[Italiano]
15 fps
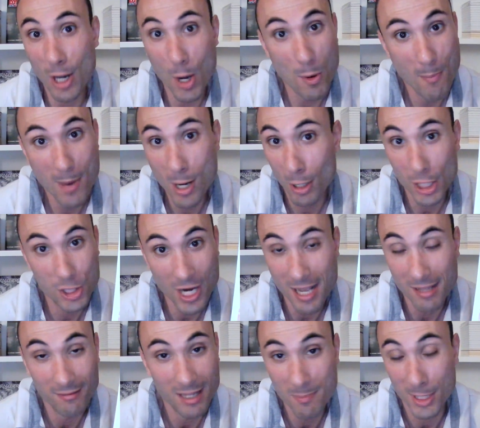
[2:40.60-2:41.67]
l'eroe più bello che
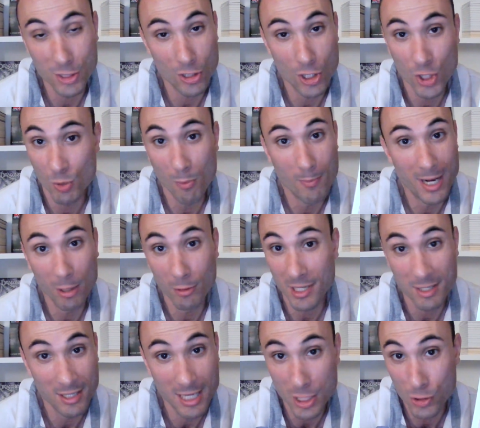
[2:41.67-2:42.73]
c'è, del personaggio più bello
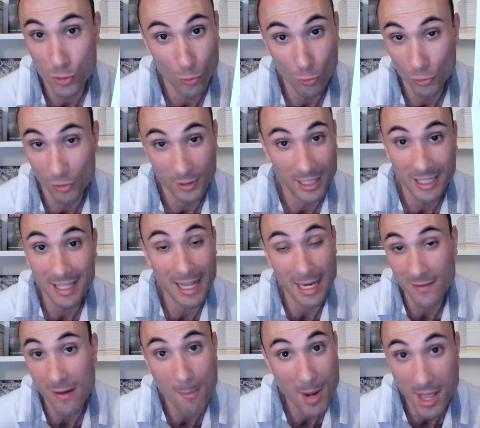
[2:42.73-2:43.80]
in assoluto,
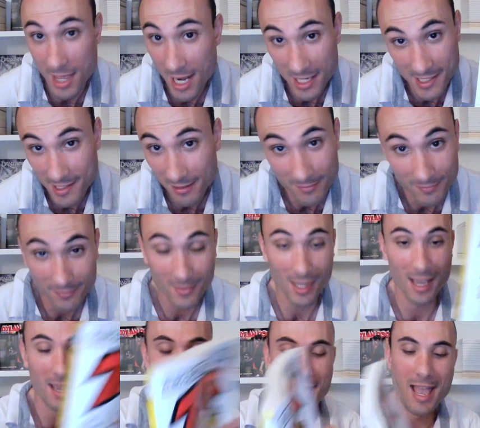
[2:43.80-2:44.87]
dell'inarrivabile Tex
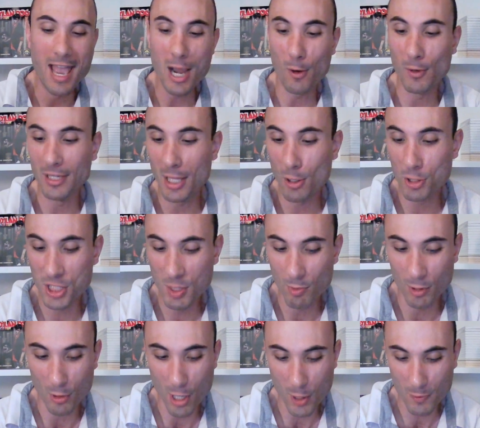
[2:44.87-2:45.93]
e quindi non si
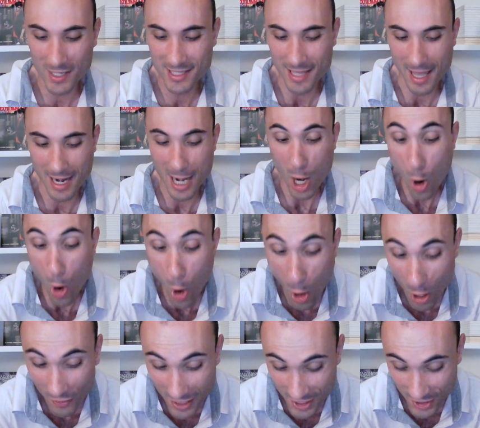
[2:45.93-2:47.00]
possono acquistare
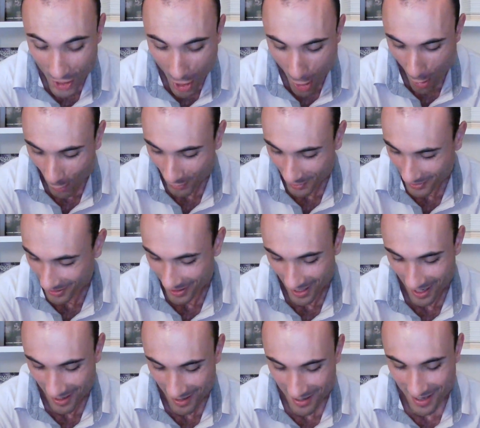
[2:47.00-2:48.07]
All the Salt
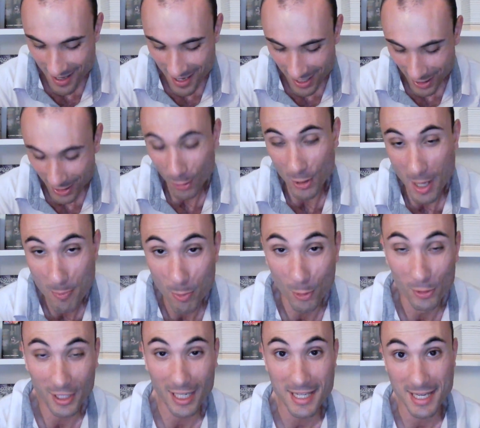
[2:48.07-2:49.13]
con
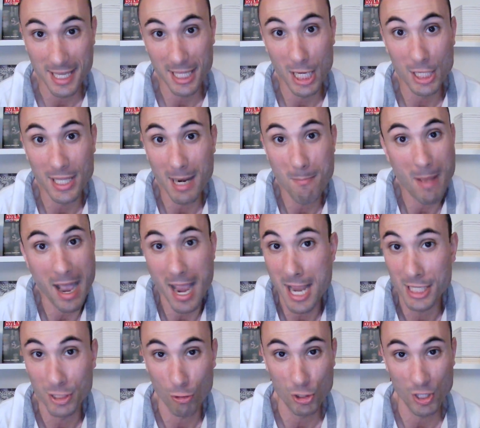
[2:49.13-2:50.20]
appunto i disegni del
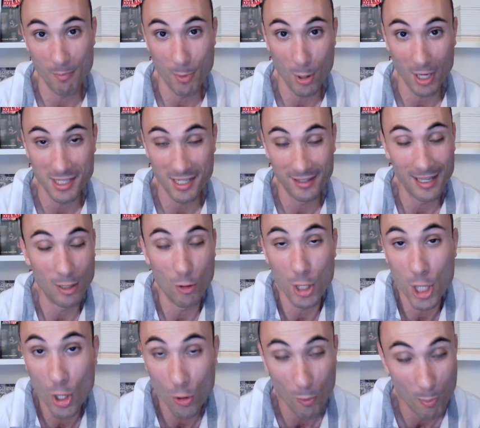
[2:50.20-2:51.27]
maestro Ciampino Casertano.
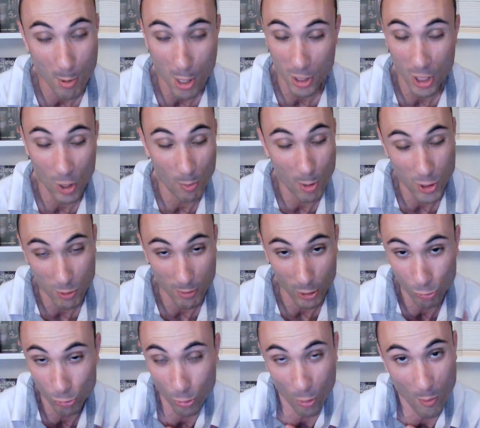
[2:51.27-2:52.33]
Io, po- io, poi
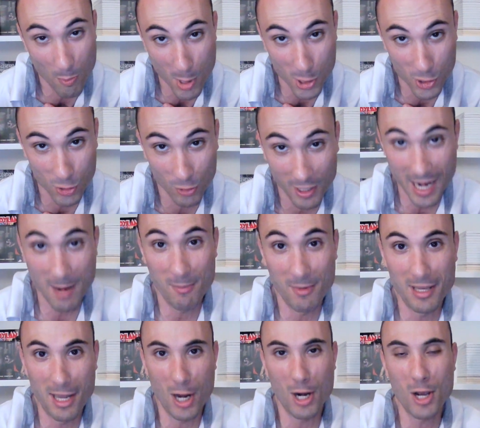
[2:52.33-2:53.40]
soprattutto non posso tirarmi
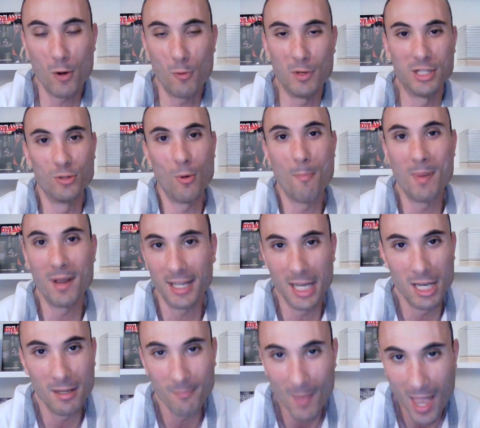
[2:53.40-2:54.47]
indietro all'acquisto
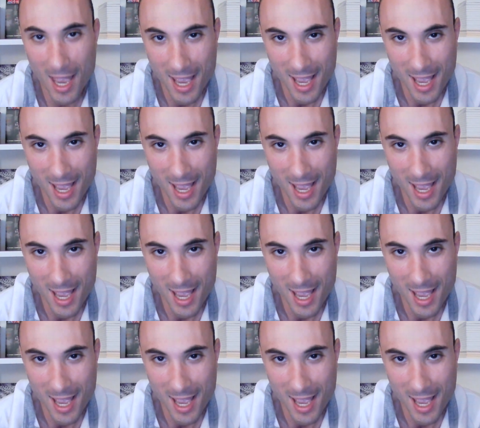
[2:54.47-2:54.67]
perché